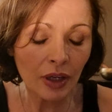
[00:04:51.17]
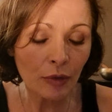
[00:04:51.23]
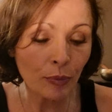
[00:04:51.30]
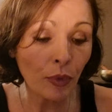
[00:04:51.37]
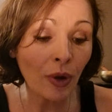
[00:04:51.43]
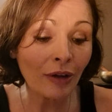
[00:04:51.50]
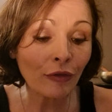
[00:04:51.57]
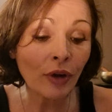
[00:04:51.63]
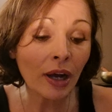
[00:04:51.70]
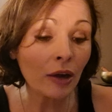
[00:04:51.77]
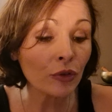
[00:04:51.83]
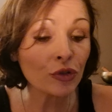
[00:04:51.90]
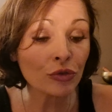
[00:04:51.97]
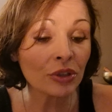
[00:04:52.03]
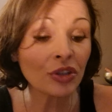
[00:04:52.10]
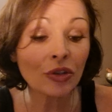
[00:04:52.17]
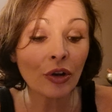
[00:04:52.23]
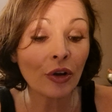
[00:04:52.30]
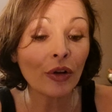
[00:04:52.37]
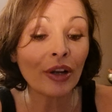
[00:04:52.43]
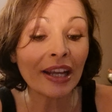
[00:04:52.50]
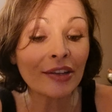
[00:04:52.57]
pour avoir ensuite
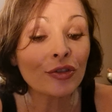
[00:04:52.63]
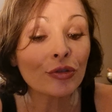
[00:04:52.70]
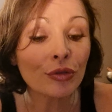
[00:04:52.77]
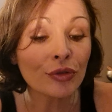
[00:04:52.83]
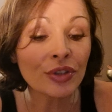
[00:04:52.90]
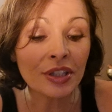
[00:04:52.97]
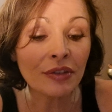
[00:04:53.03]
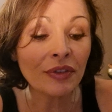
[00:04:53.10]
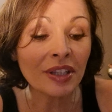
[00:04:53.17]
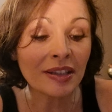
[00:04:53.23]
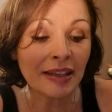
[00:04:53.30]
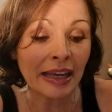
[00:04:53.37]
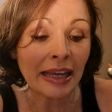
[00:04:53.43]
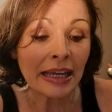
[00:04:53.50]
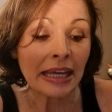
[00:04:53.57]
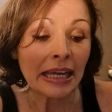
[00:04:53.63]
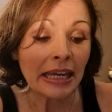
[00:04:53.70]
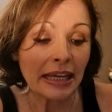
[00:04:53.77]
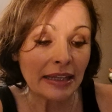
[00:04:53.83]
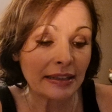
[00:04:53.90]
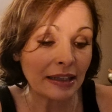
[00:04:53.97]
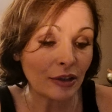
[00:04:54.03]
euh, l'exclusivité.
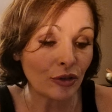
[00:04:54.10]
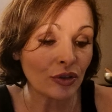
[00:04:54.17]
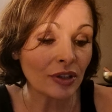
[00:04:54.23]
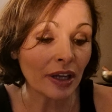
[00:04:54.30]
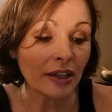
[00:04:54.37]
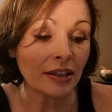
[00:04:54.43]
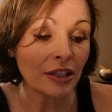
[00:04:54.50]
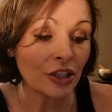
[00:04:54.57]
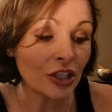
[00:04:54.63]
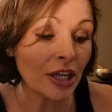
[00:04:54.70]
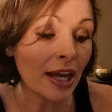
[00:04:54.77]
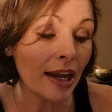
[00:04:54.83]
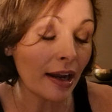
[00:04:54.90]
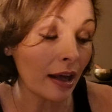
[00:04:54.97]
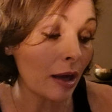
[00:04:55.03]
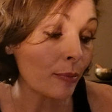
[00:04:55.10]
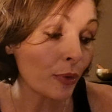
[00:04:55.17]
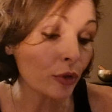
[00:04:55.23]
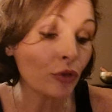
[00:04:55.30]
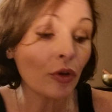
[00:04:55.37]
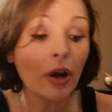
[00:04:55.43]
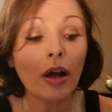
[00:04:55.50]
Et cette stratégie, elle
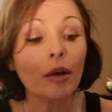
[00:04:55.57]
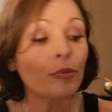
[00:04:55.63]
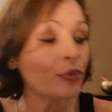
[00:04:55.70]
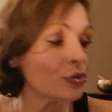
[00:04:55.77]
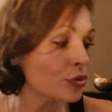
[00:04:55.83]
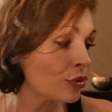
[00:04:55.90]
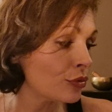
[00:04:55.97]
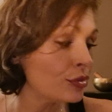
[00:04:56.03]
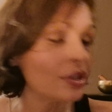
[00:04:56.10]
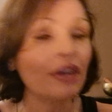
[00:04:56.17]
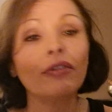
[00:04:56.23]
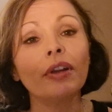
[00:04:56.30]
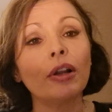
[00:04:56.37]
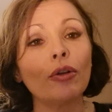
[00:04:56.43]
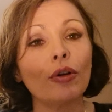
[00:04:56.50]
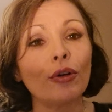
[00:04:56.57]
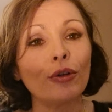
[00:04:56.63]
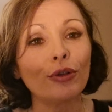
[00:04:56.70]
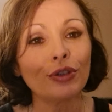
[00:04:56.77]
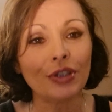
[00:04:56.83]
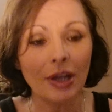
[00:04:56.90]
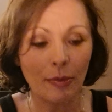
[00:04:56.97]
rapportera, hein, puisque vous avez
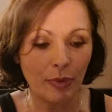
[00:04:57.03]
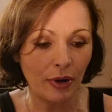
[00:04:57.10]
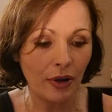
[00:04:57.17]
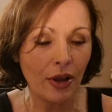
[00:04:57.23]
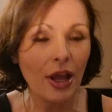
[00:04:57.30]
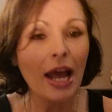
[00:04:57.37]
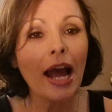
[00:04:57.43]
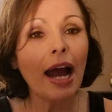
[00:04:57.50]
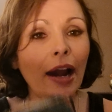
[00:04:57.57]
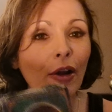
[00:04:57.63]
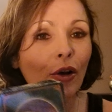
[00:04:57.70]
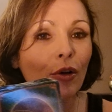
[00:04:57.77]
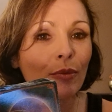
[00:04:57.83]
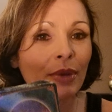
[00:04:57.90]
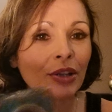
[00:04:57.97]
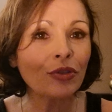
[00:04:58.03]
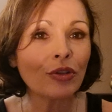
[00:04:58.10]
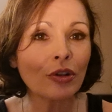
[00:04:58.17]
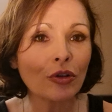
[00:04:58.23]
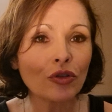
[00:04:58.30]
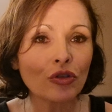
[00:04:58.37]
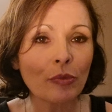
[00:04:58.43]
le, diable. Alors
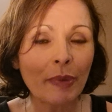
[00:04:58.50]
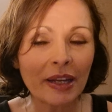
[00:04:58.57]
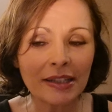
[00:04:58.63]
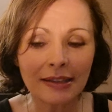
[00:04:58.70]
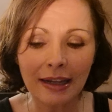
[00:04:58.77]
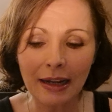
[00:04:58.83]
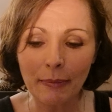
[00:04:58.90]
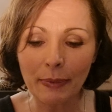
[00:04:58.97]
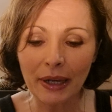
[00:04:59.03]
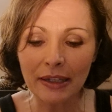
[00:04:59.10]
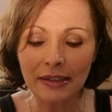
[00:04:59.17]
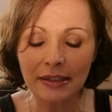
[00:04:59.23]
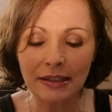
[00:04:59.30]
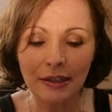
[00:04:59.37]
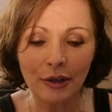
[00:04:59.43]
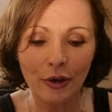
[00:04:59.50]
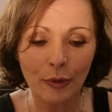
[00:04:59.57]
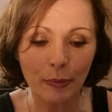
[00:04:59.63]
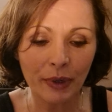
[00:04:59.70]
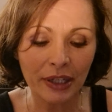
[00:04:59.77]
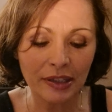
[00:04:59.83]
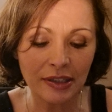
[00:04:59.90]
maintenant, je passe à la partie euh,
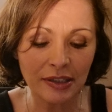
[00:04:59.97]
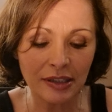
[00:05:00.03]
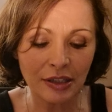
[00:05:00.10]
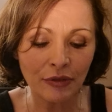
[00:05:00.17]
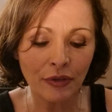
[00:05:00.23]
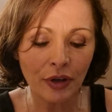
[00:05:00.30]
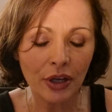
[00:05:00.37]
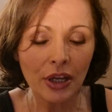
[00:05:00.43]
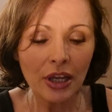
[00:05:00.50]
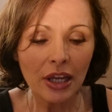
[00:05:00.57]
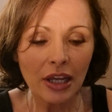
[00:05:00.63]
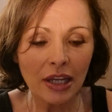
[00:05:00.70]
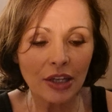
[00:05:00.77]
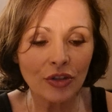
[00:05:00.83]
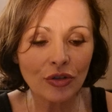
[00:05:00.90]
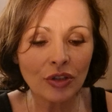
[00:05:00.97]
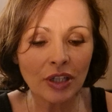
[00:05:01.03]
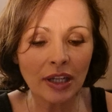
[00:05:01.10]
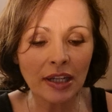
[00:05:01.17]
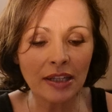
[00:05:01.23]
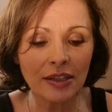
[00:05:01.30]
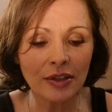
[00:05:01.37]
prédictive et
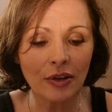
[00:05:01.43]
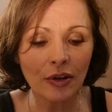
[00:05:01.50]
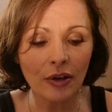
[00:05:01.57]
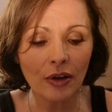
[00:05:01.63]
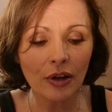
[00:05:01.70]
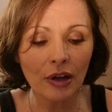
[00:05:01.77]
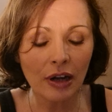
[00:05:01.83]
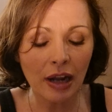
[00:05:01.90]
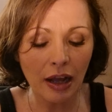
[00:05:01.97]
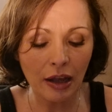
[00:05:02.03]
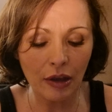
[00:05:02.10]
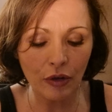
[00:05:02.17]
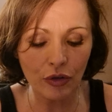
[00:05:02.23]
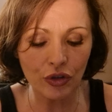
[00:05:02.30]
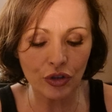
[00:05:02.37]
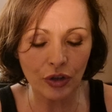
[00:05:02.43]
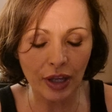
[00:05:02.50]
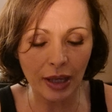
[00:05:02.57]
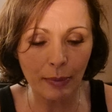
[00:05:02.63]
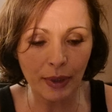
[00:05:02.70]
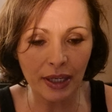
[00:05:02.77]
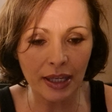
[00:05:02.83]
j'utilise euh, l'archange
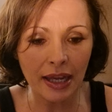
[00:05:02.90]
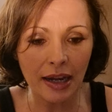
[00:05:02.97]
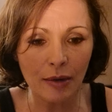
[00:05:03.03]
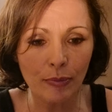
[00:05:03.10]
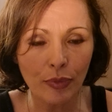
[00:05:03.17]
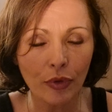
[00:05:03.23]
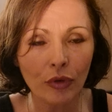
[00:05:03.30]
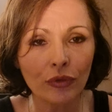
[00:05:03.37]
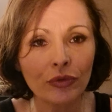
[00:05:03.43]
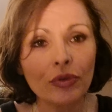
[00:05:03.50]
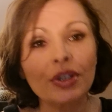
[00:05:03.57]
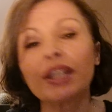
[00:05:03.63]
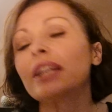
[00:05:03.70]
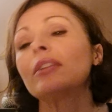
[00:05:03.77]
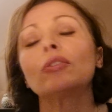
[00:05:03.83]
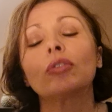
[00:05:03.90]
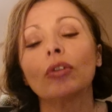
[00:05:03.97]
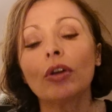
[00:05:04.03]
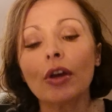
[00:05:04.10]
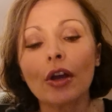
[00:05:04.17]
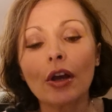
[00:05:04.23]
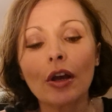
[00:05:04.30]
Gabriel pour vous qui êtes
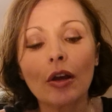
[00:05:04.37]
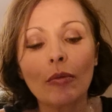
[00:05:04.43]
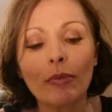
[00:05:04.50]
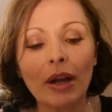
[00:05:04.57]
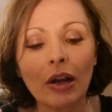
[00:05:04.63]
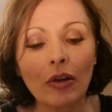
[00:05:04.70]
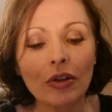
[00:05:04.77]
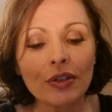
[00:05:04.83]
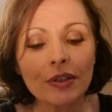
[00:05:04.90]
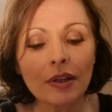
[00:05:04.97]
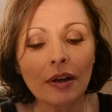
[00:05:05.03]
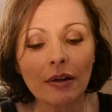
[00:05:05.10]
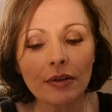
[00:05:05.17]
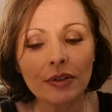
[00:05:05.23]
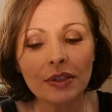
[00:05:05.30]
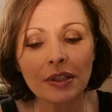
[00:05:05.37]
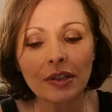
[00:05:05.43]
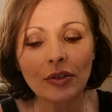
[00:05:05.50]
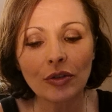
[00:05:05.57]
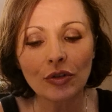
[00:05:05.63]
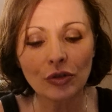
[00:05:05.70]
balance en signe